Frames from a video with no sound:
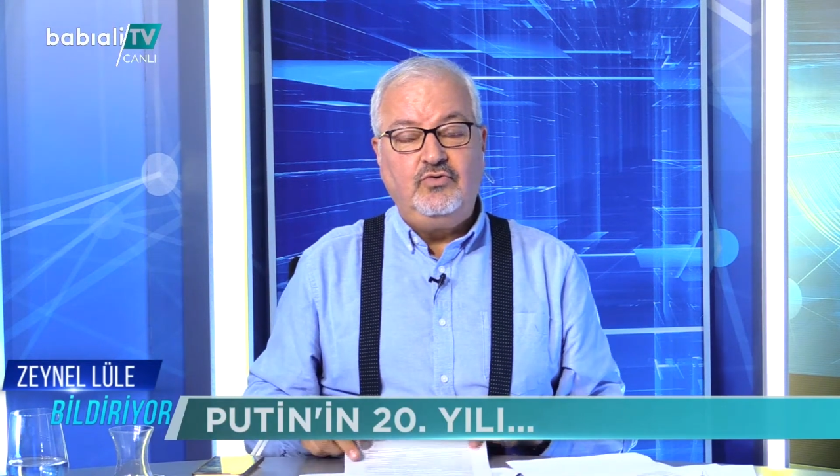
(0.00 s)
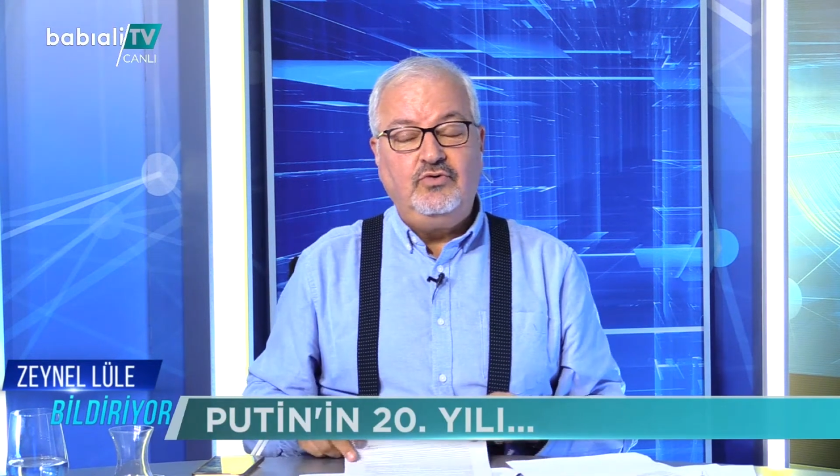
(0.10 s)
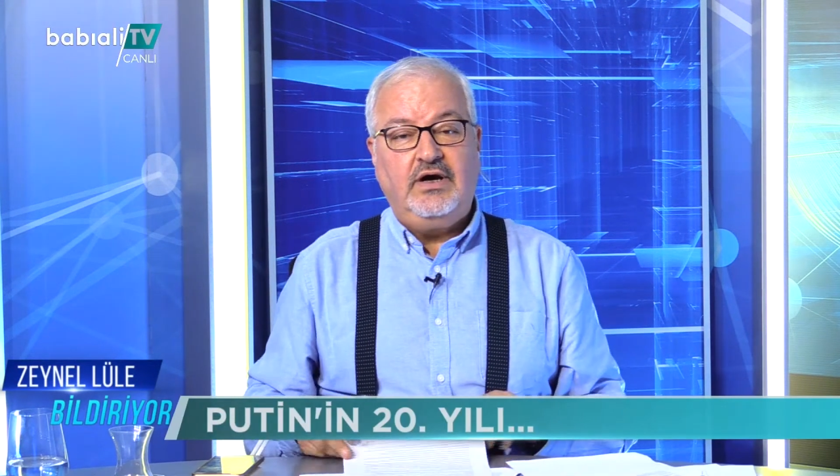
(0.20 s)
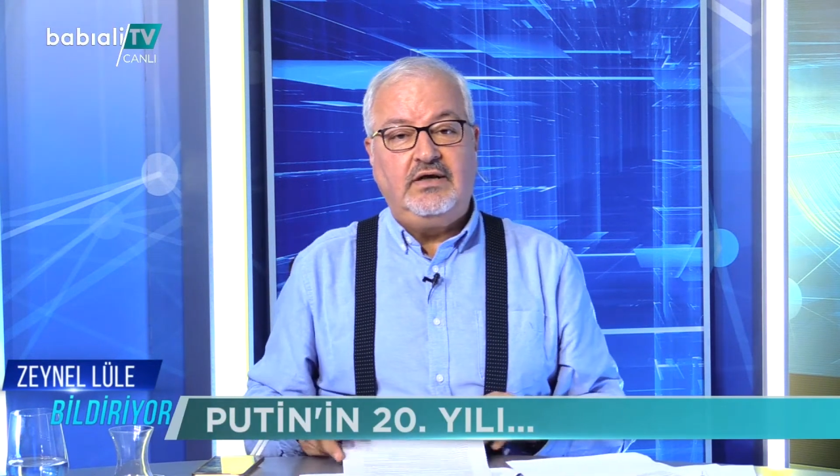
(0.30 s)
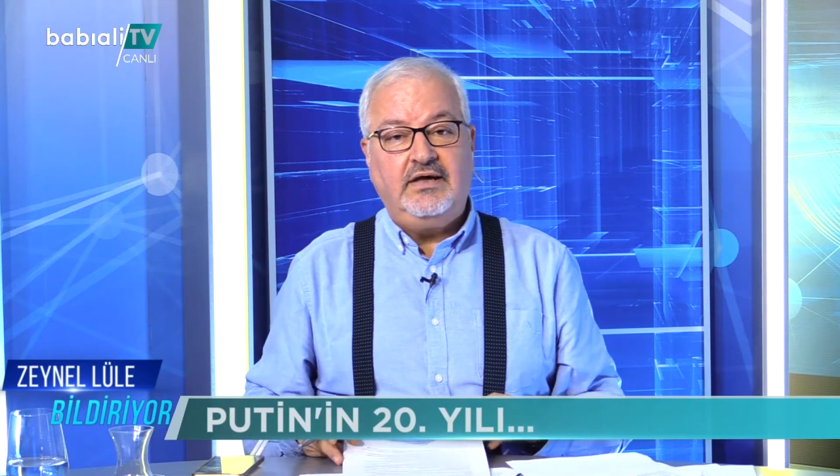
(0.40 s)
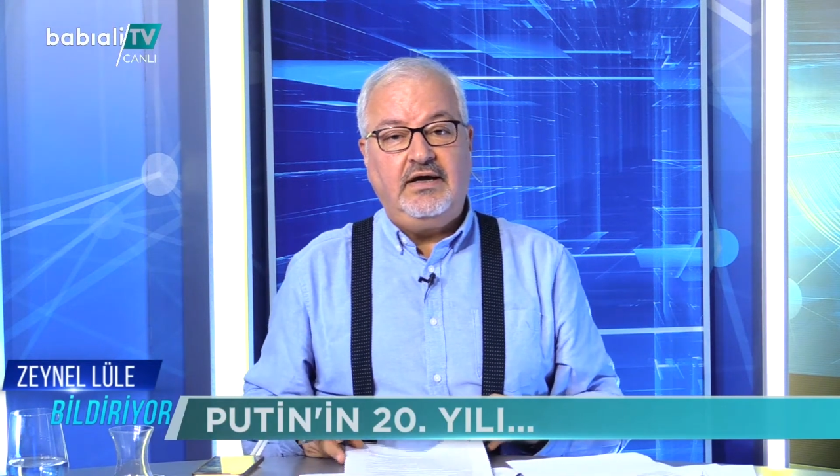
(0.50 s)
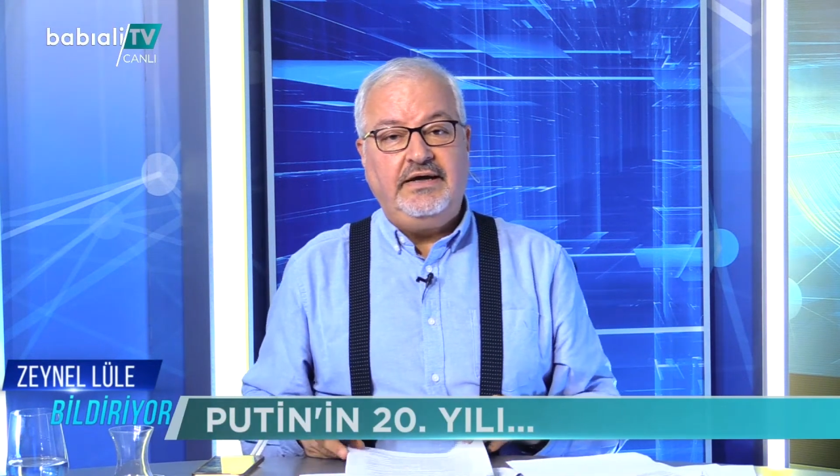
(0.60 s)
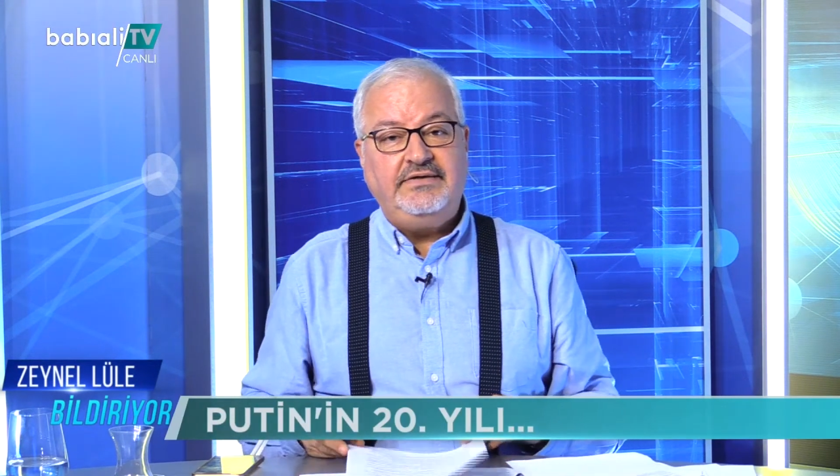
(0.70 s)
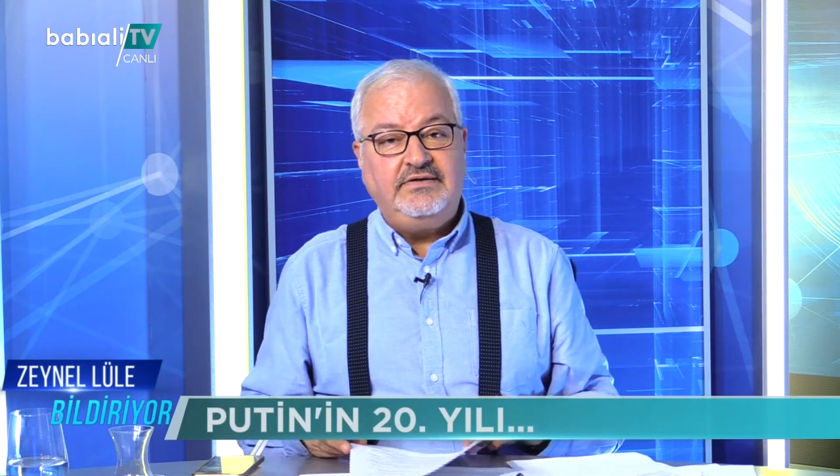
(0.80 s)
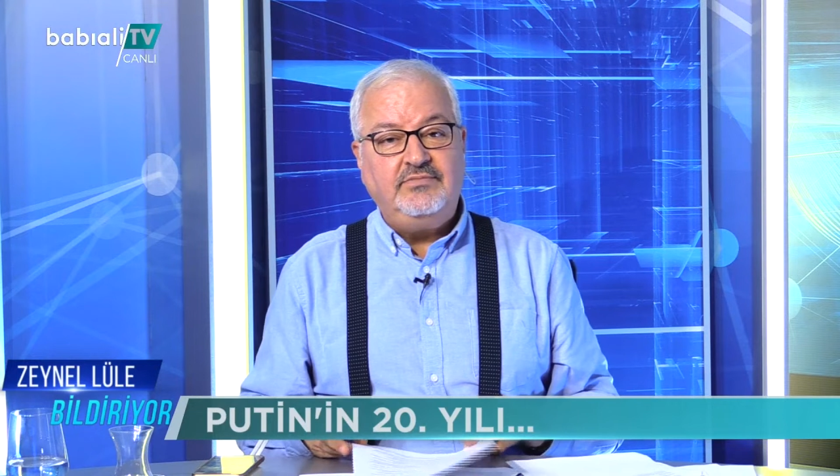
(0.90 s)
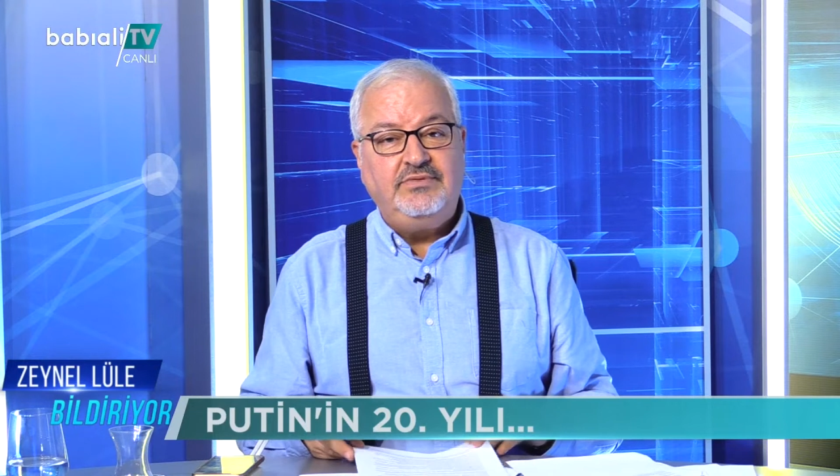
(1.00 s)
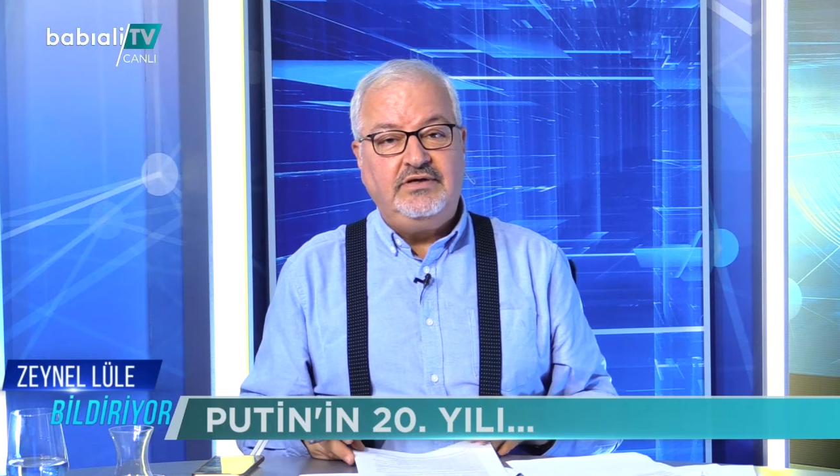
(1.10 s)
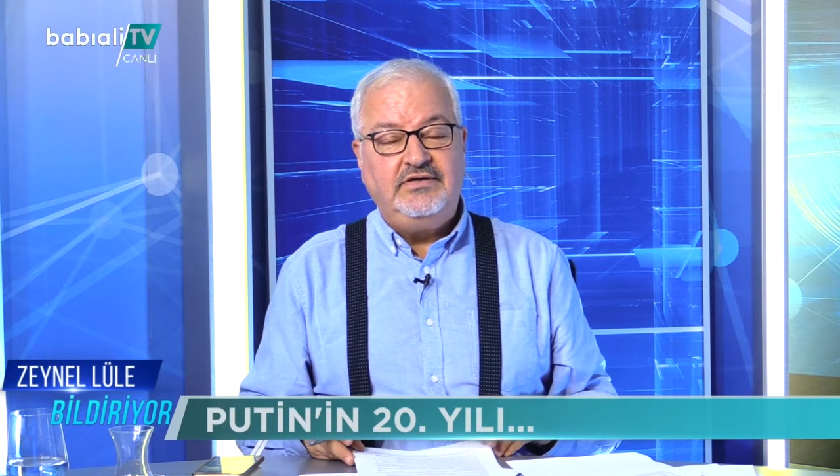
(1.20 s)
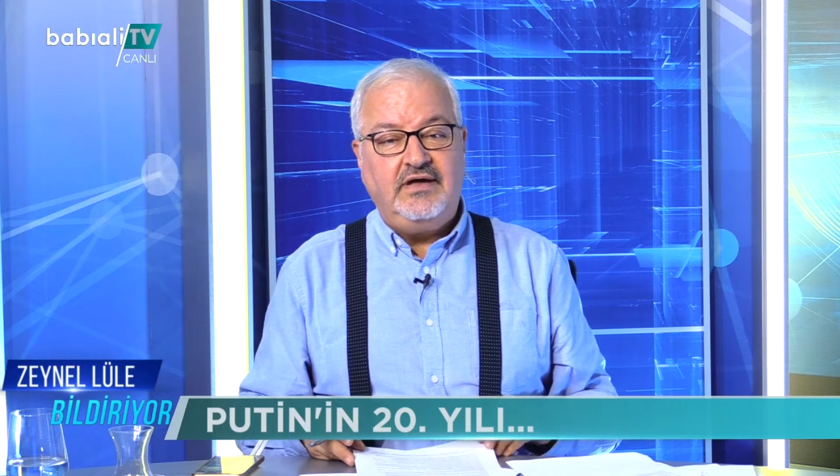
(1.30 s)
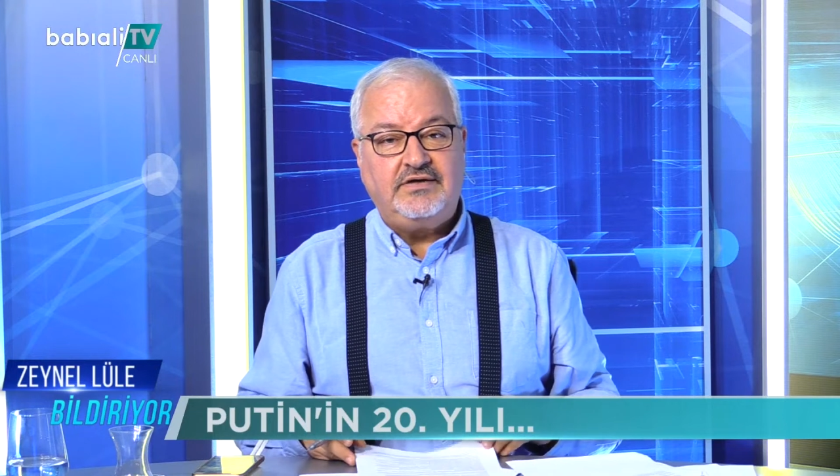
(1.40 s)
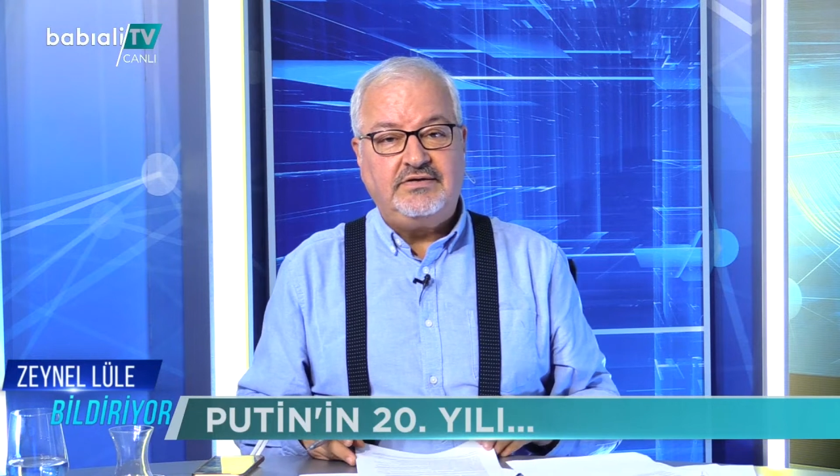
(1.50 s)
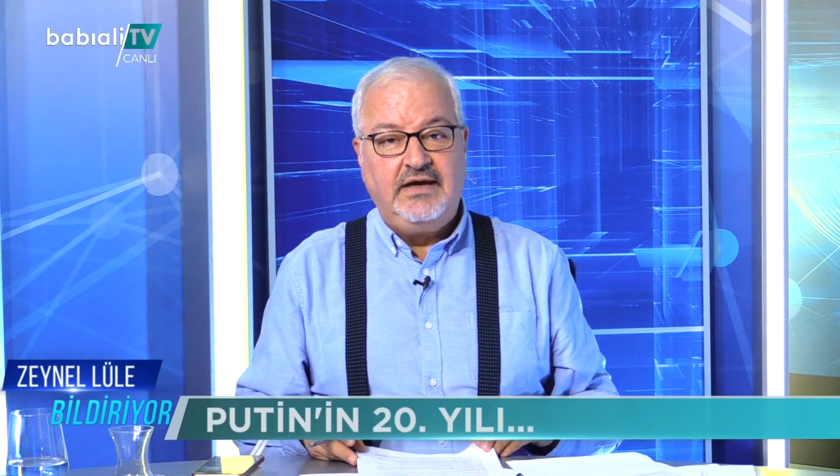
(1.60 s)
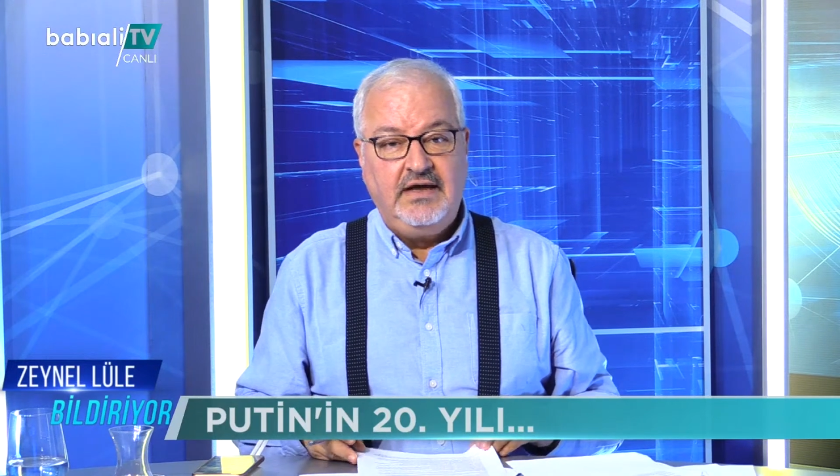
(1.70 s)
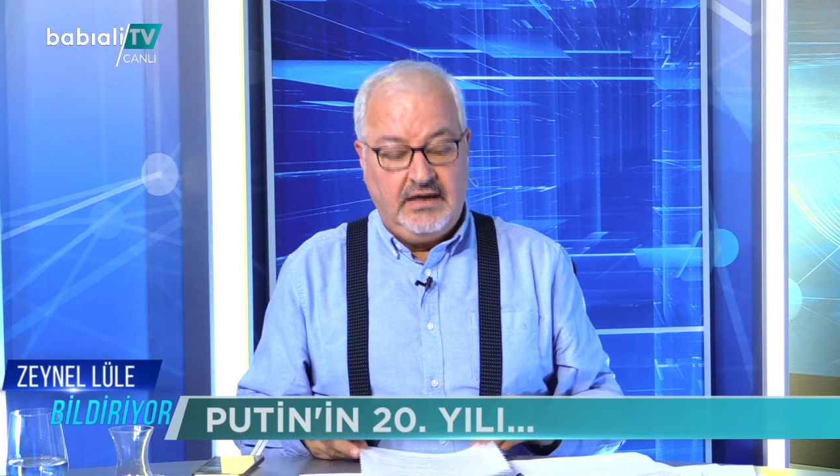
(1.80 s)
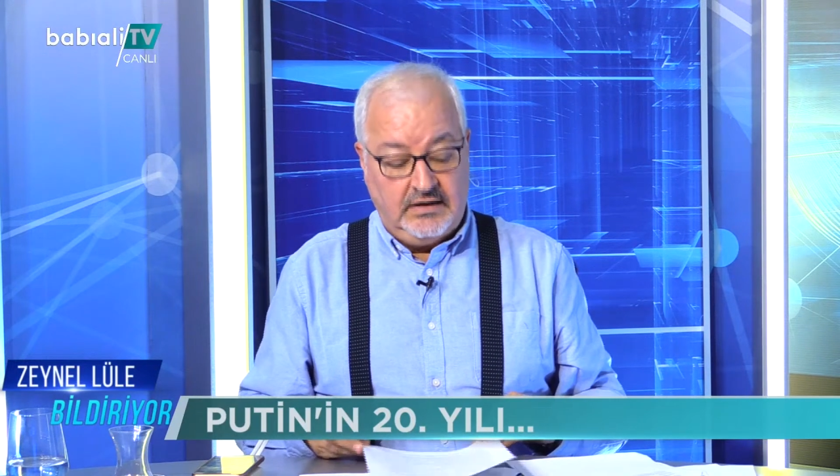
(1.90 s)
de dünyada etkin bir lider.